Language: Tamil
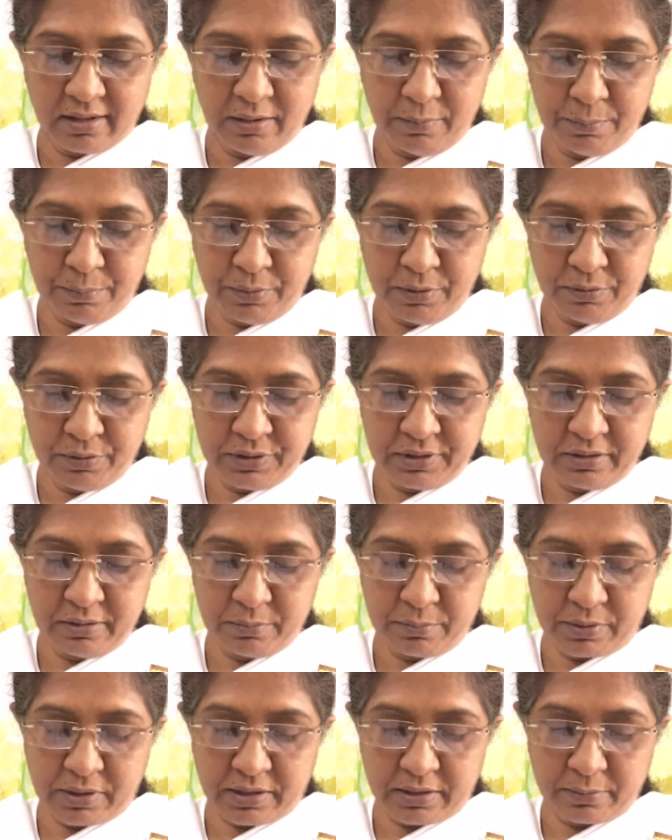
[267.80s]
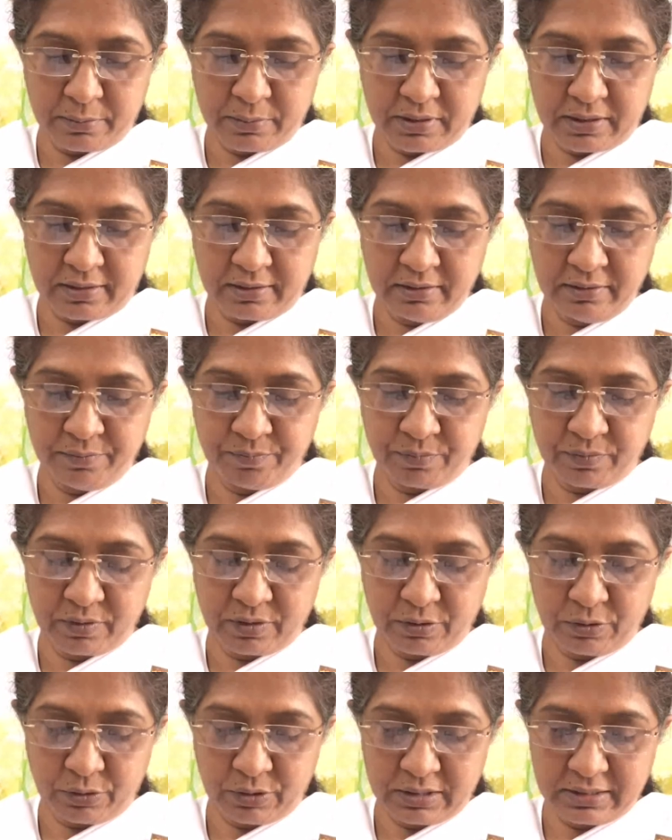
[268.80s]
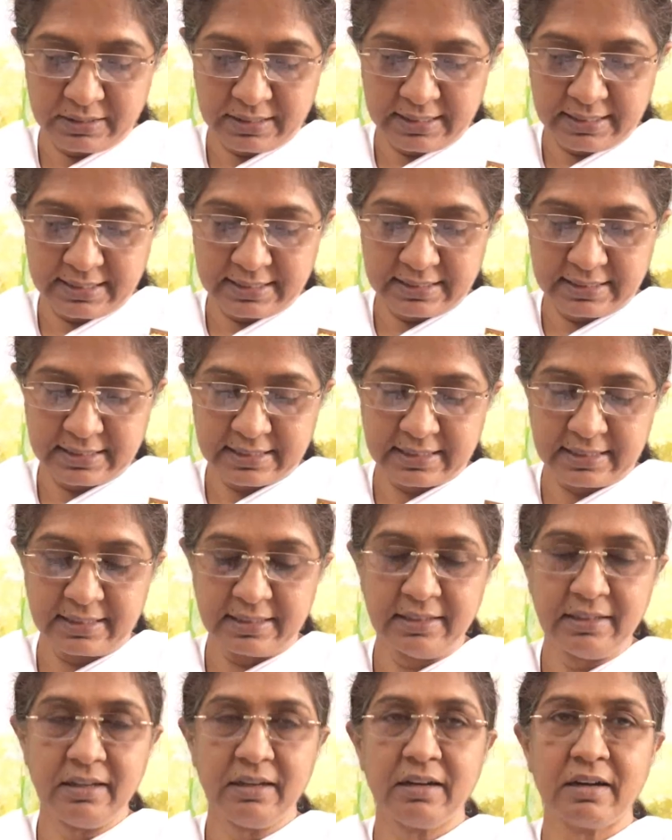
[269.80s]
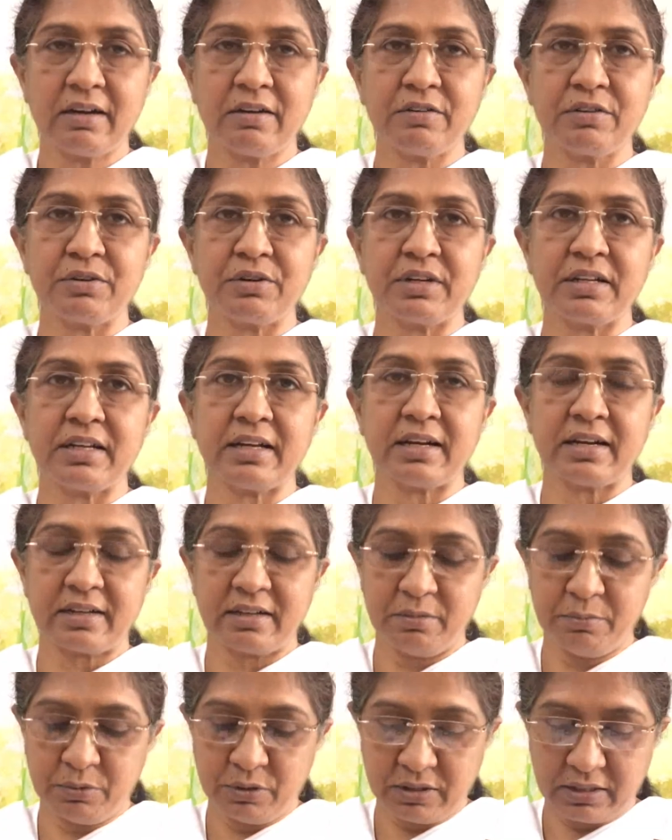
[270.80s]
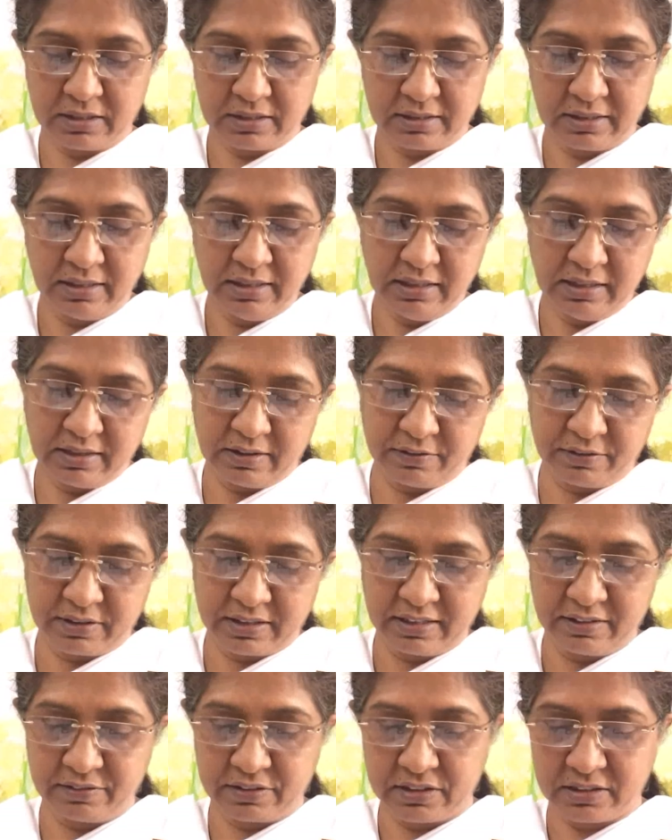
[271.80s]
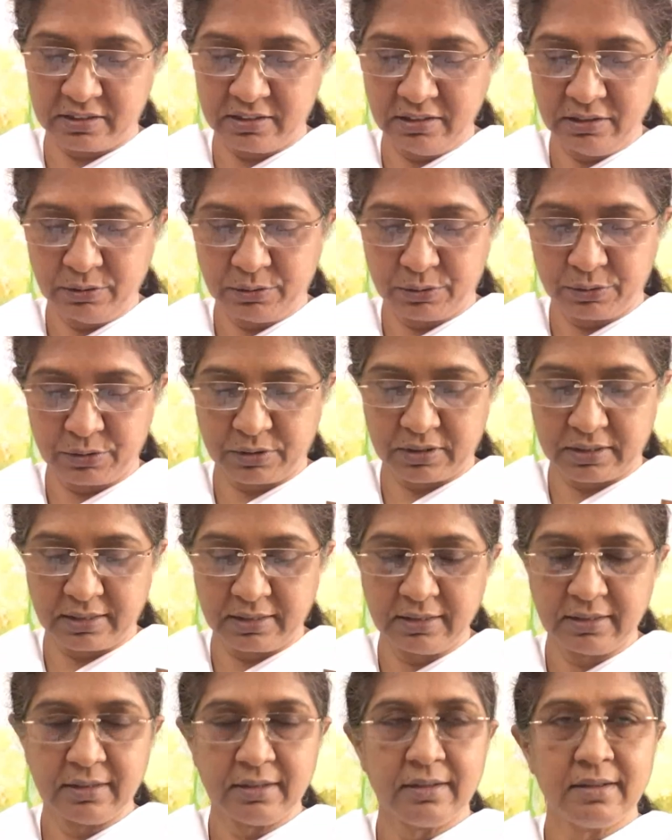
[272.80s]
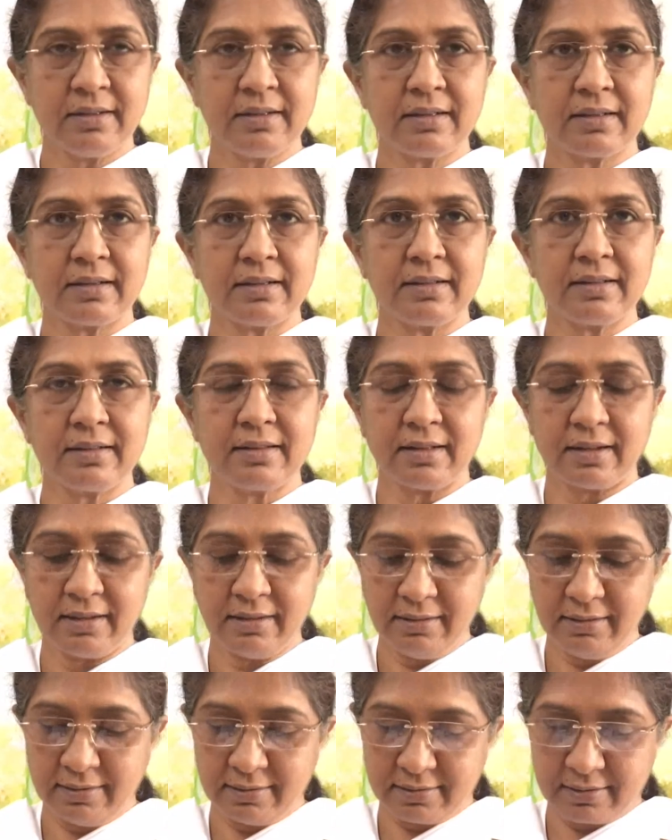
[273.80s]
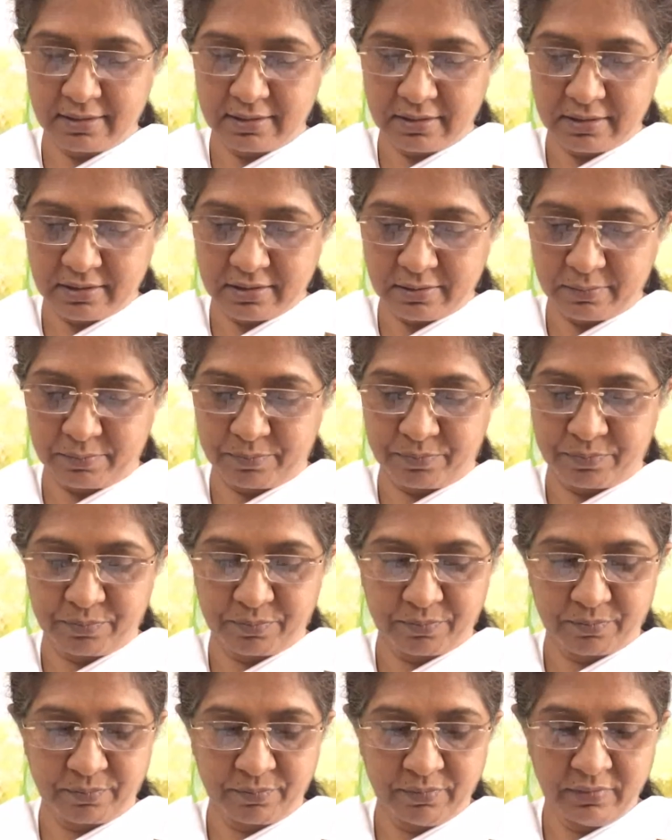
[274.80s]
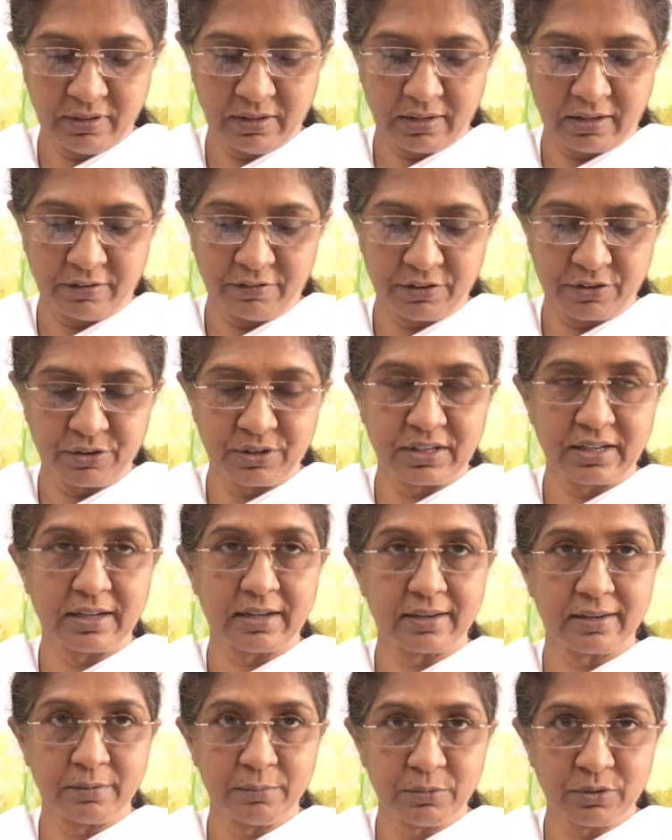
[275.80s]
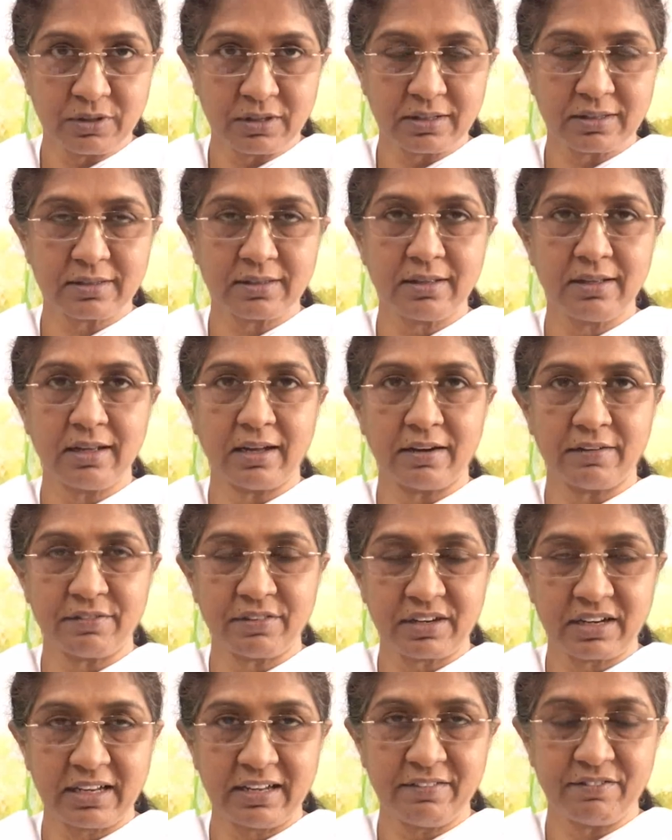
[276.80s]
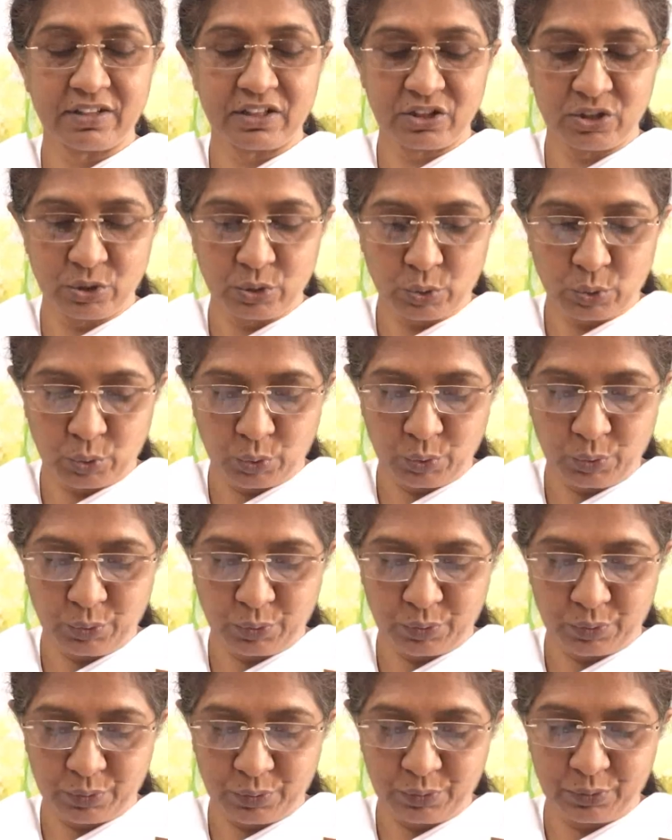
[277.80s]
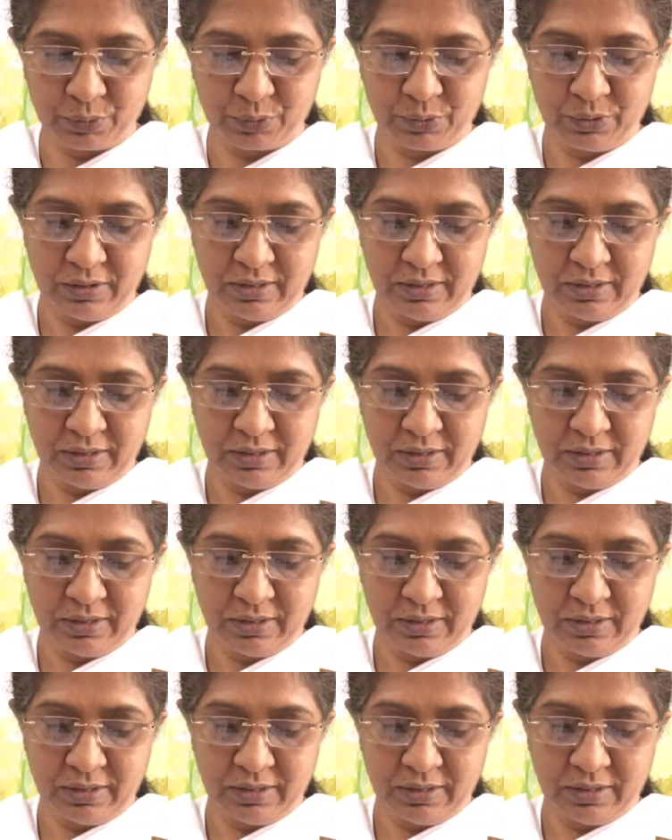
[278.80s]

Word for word: இப்போ வந்து பாபா குழந்தைகளுக்கு அவருடைய அறிமுகத்தை அவரே வந்து கொடுக்குறார் இதுதான் சட்டம் அவருடைய அறிமுகத்தை அவரே வந்து கொடுக்கணும்